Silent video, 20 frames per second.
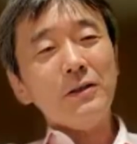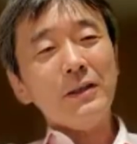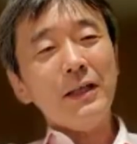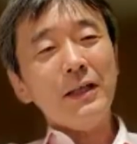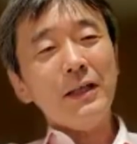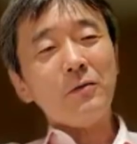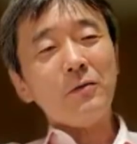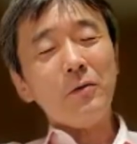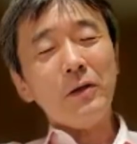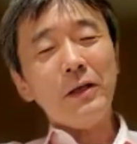
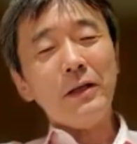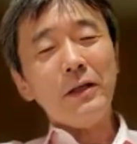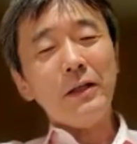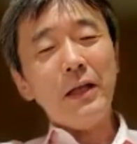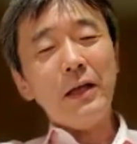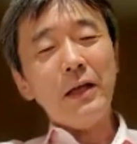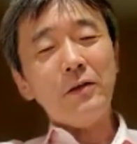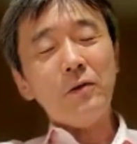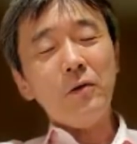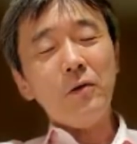だからこ
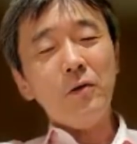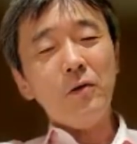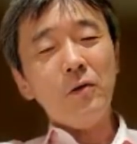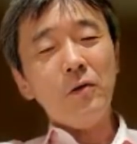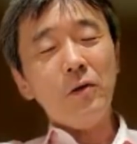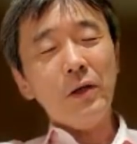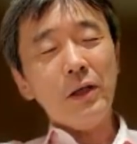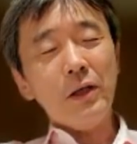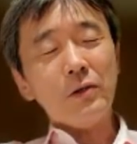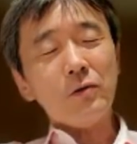れ、あ
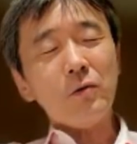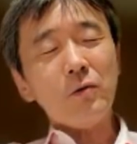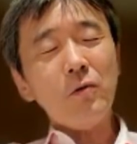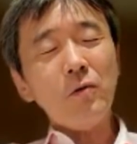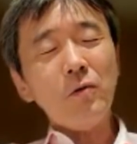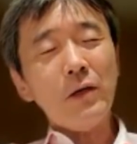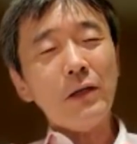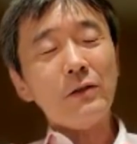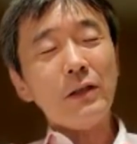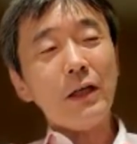の、えっと、
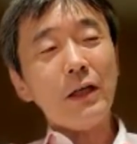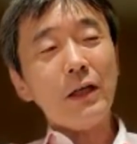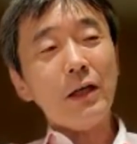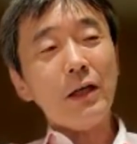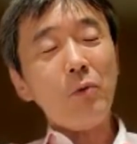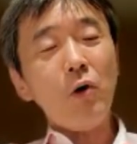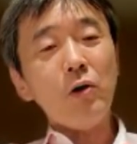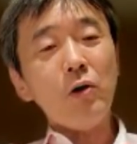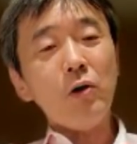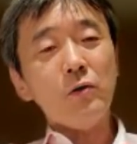今回のだか
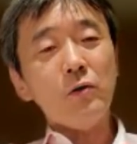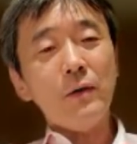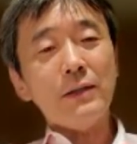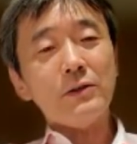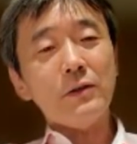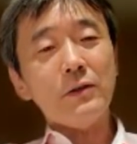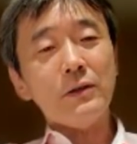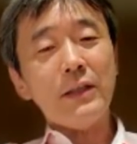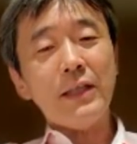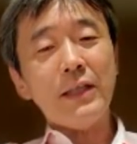らポイント
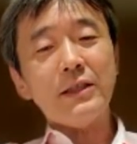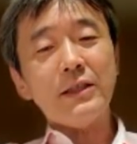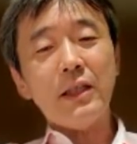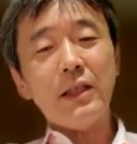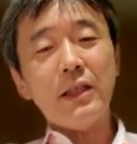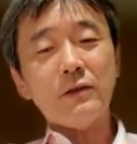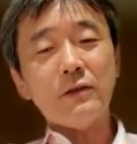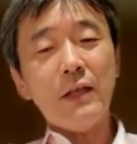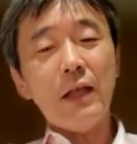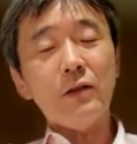は、その
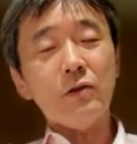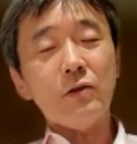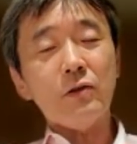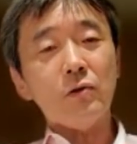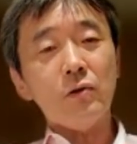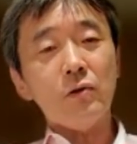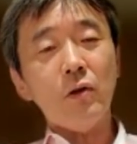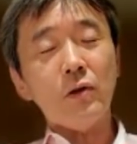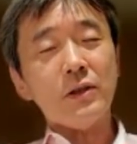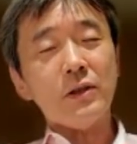デジタル担
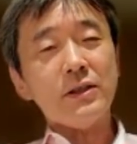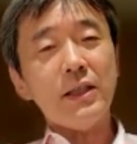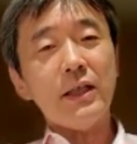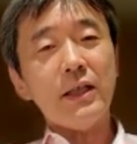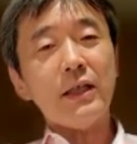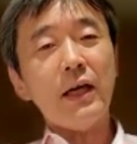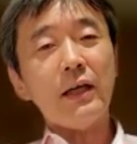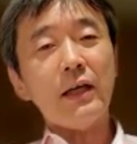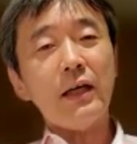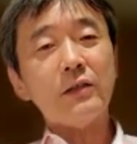当と規
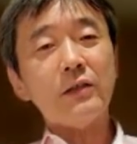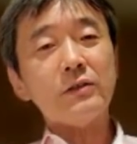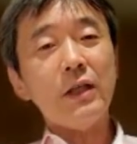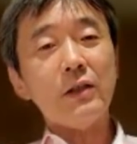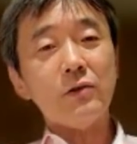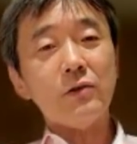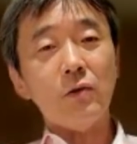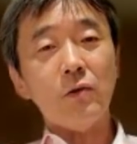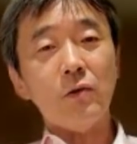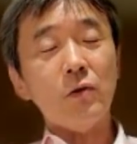制改革
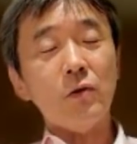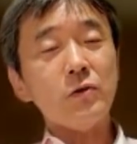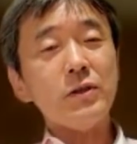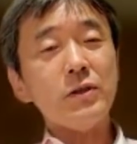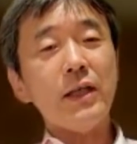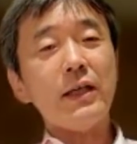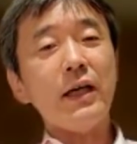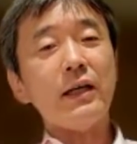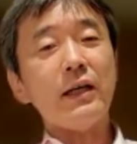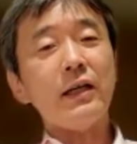担当、行
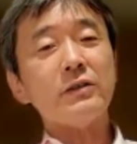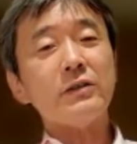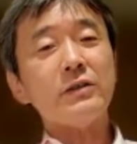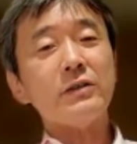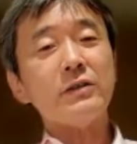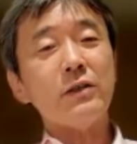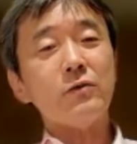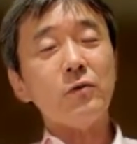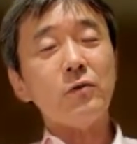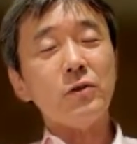政改革
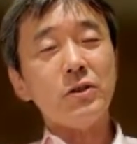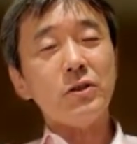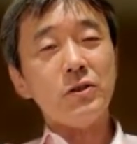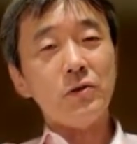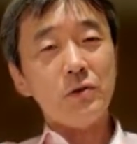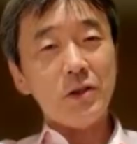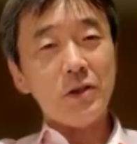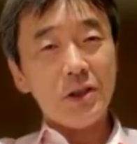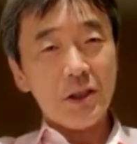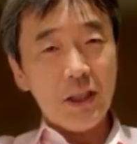担当を一
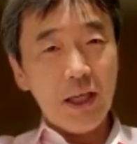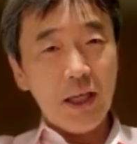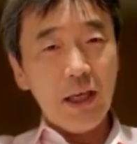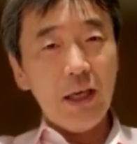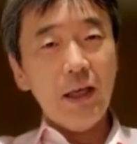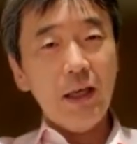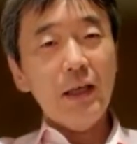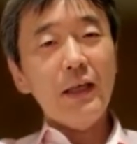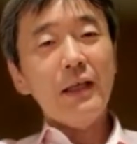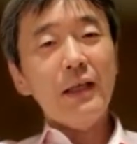緒にし
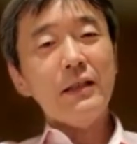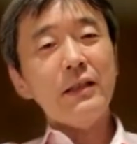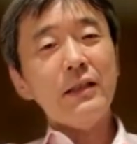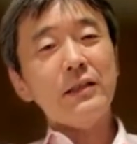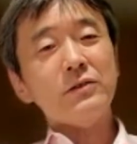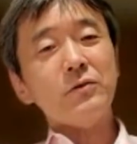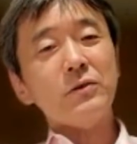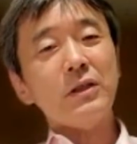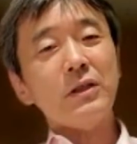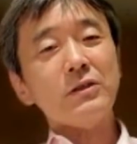て、
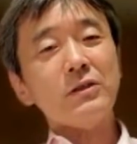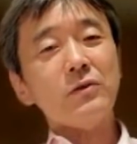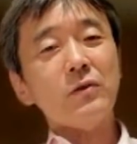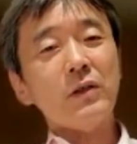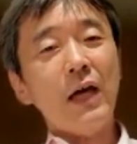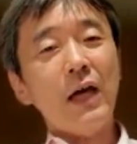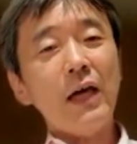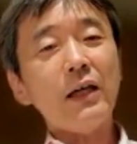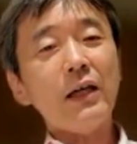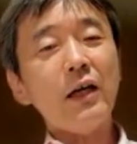でそういったそ
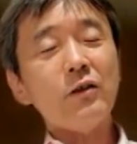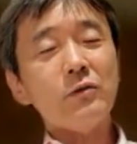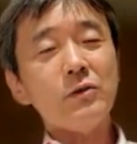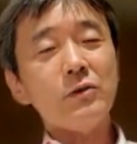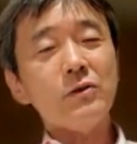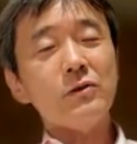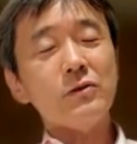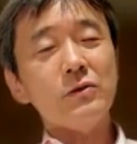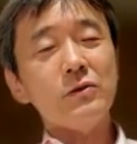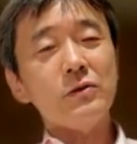の改革、
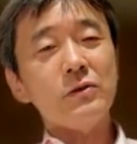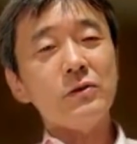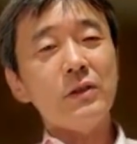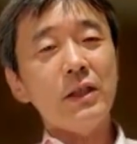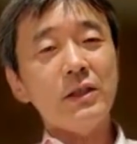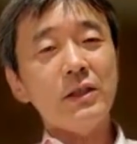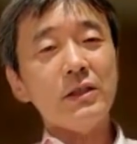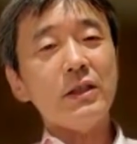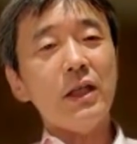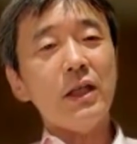
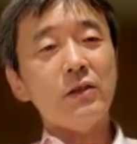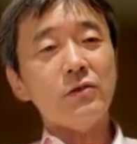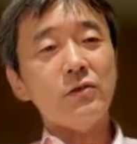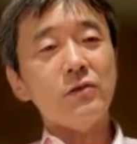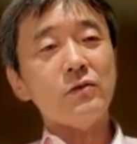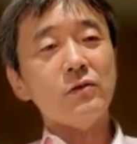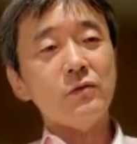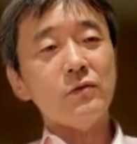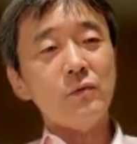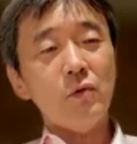
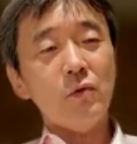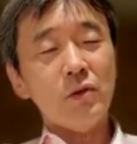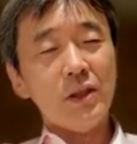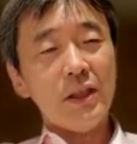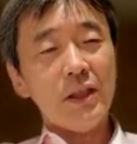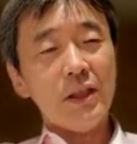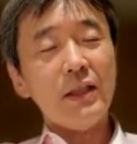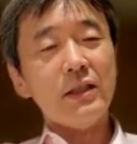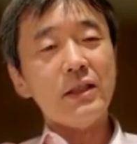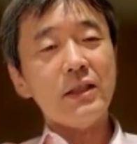デジタルを
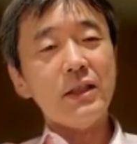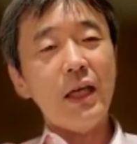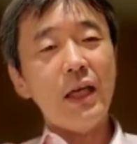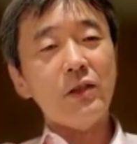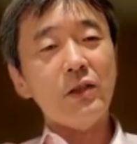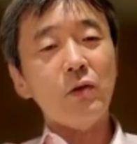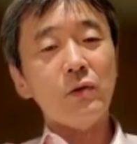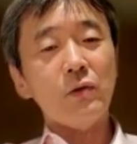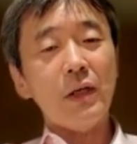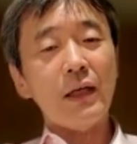起点にした
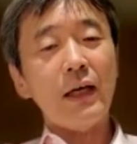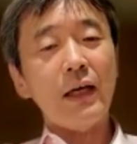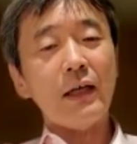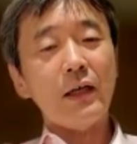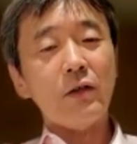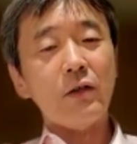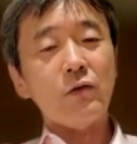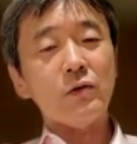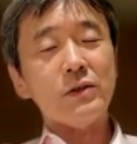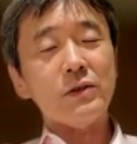いろんな改
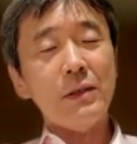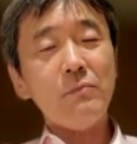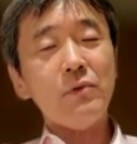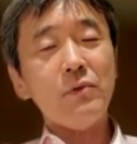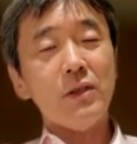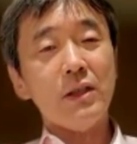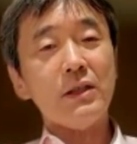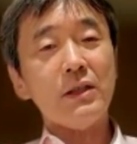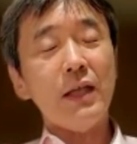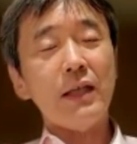革を全
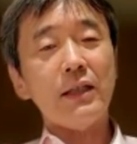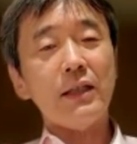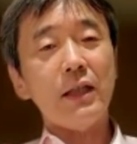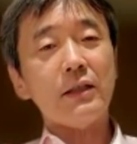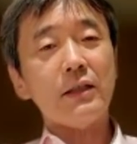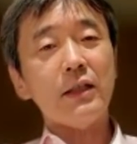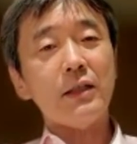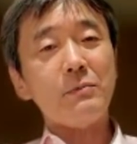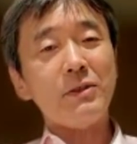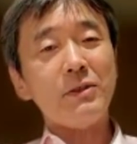部一体で
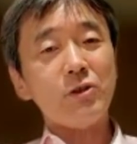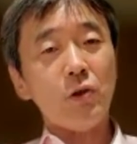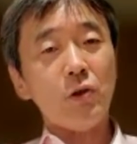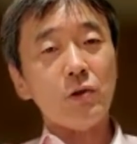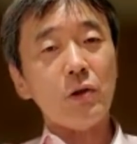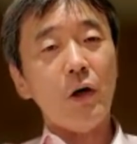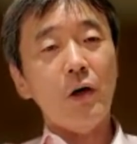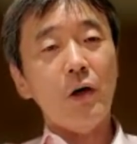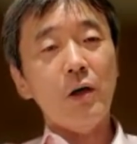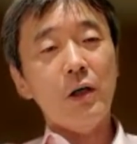やっていきましょ
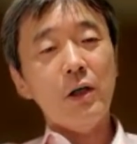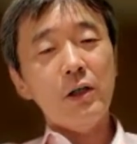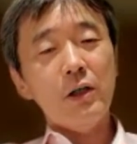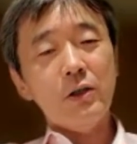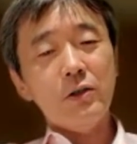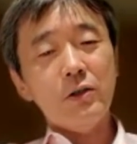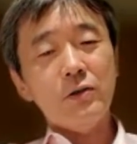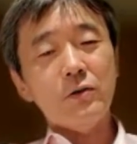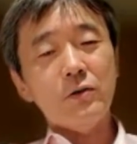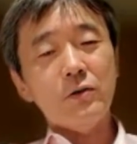う。うん、という